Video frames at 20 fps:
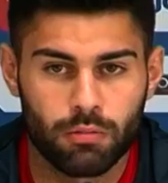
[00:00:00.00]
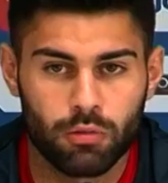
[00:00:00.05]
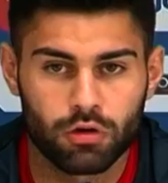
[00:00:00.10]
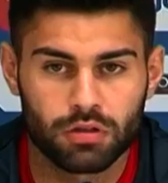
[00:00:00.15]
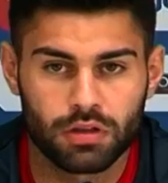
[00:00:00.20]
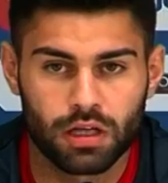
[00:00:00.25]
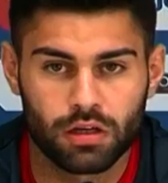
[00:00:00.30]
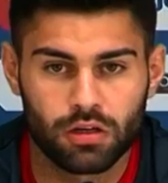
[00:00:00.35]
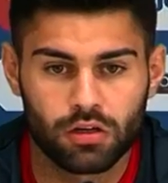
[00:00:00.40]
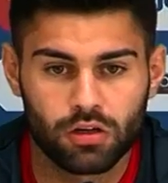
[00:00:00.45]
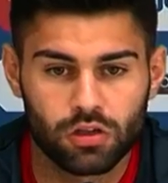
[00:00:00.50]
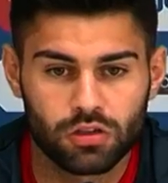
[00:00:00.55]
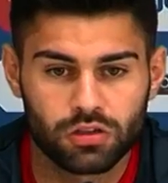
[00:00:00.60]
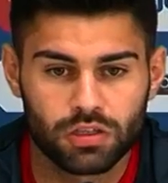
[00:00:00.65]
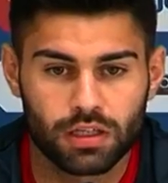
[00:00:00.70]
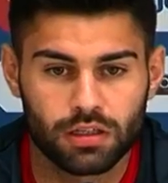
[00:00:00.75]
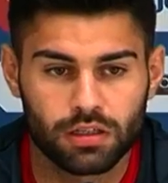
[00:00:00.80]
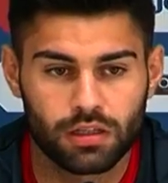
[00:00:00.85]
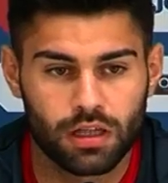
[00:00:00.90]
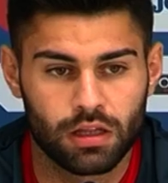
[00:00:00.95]
aportan
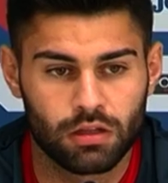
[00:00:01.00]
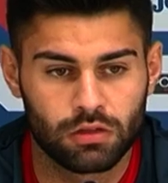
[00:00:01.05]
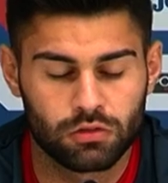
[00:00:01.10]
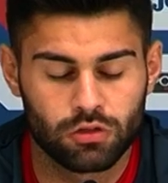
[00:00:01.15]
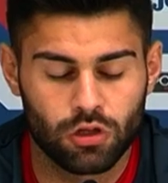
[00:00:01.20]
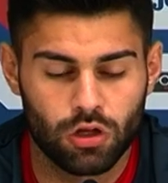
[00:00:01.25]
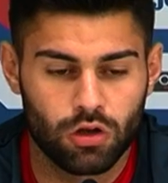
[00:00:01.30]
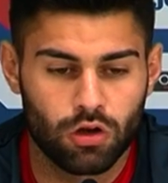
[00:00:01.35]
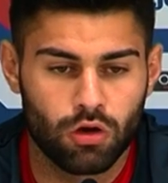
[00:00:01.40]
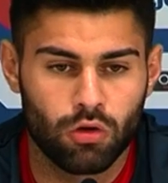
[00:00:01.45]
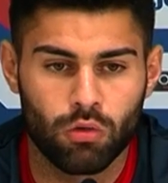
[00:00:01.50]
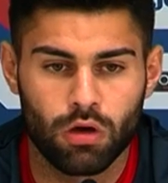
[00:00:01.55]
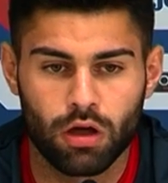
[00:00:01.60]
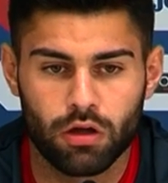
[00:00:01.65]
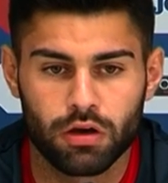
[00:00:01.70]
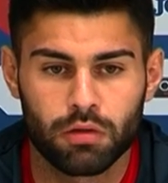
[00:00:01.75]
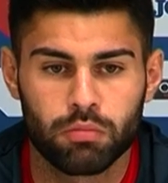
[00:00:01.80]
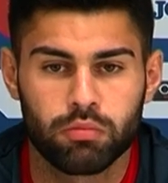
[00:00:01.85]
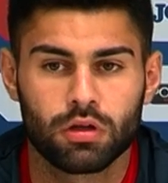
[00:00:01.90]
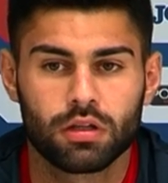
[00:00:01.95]
cosas, todos los
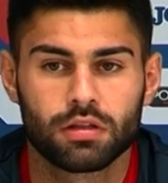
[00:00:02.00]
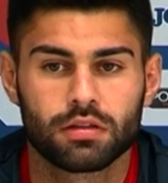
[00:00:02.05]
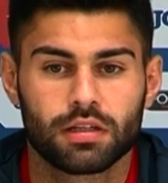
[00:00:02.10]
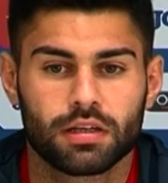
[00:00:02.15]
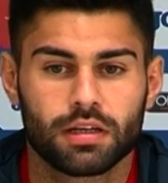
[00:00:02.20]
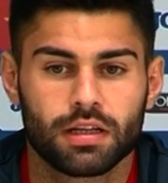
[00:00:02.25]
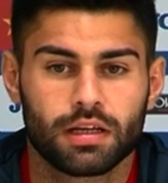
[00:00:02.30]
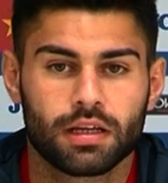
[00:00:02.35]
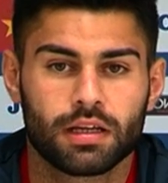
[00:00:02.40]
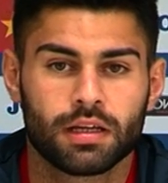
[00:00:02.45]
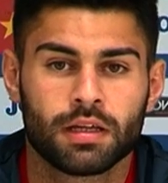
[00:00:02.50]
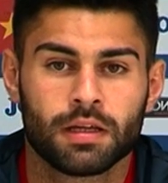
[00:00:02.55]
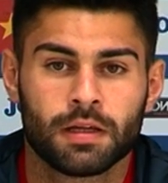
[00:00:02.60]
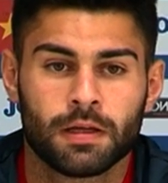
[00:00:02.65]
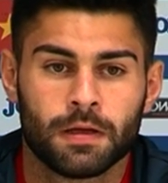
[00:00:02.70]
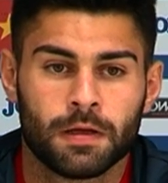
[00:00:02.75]
jugadores pueden tener